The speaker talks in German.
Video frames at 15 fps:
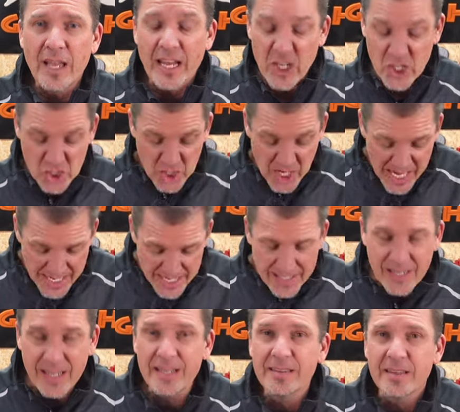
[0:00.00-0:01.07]
keine Schäden
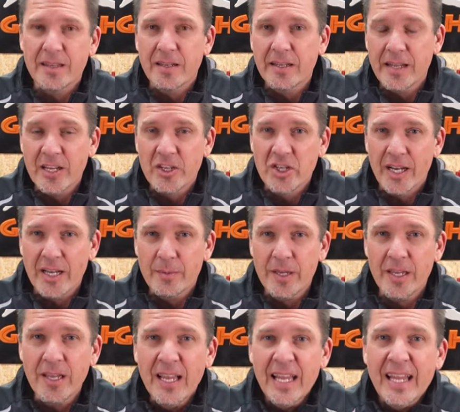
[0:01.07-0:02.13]
drin sind in der
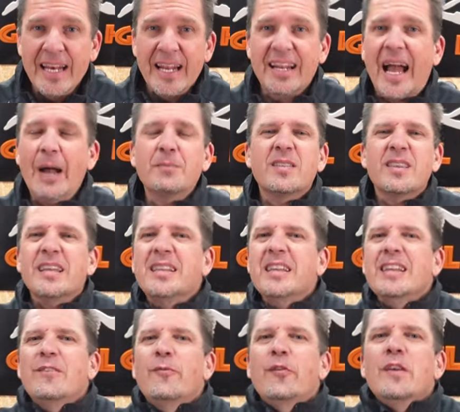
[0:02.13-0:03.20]
Scheibe, dann habt ihr
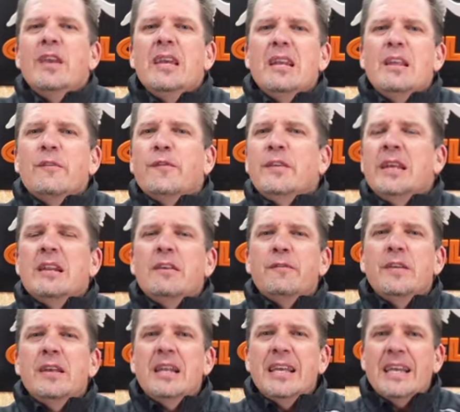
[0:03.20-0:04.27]
die viele, viele,
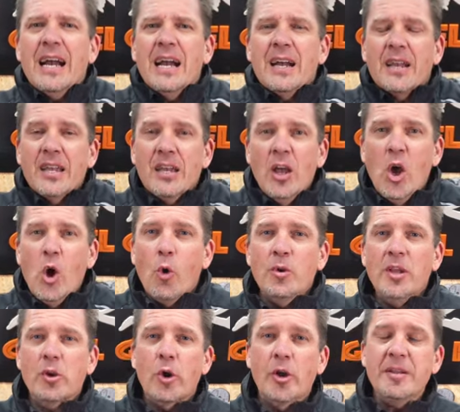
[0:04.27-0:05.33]
viele Jahre und
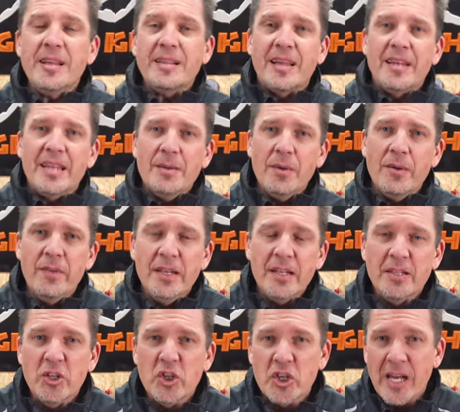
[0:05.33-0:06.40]
ihr könnt ja dann immer wieder
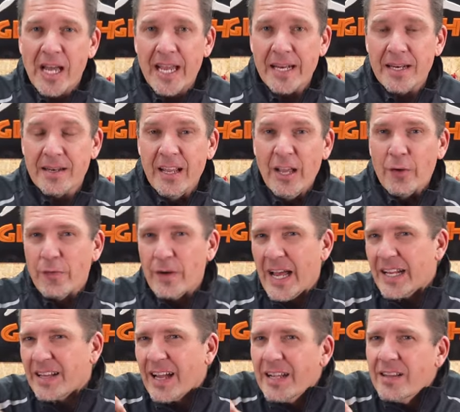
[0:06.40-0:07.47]
die schneiden,
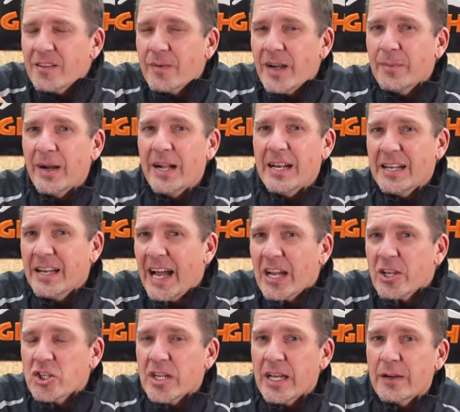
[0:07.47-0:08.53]
vielleicht ein, zweimal
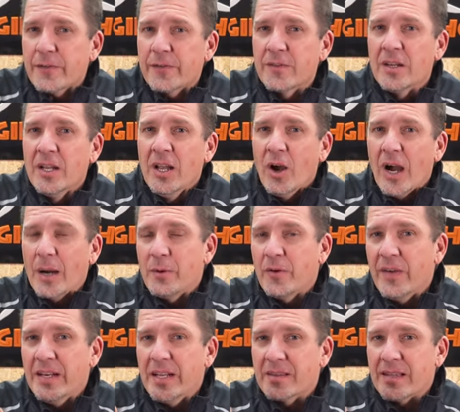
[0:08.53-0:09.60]
nachschärfen aber
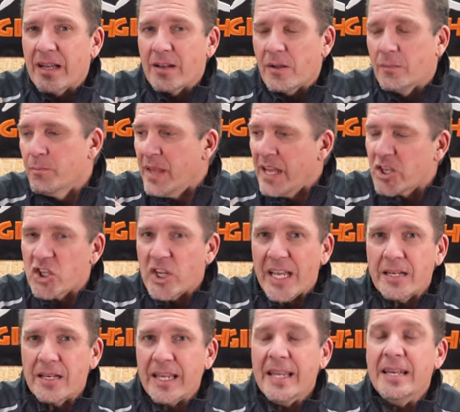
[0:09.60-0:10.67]
wenn jetzt dann mehr
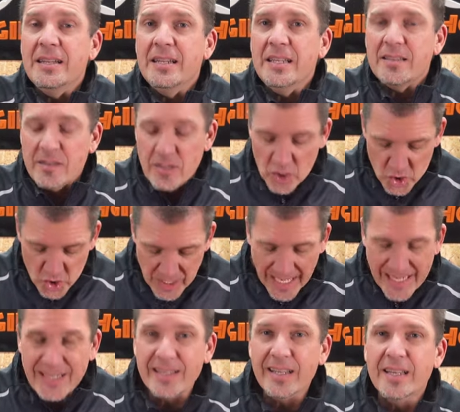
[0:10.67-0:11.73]
Schäden in diesen
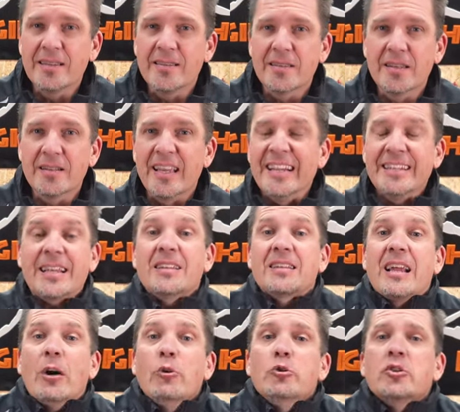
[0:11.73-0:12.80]
Schneiden drin sind, dann
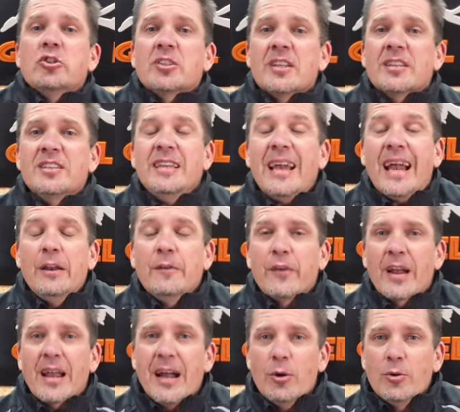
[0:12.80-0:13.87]
tauscht die
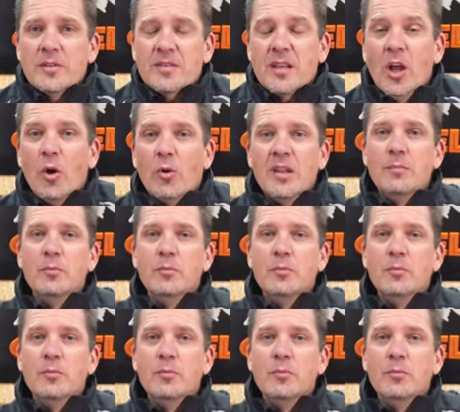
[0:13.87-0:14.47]
einfach aus und ihr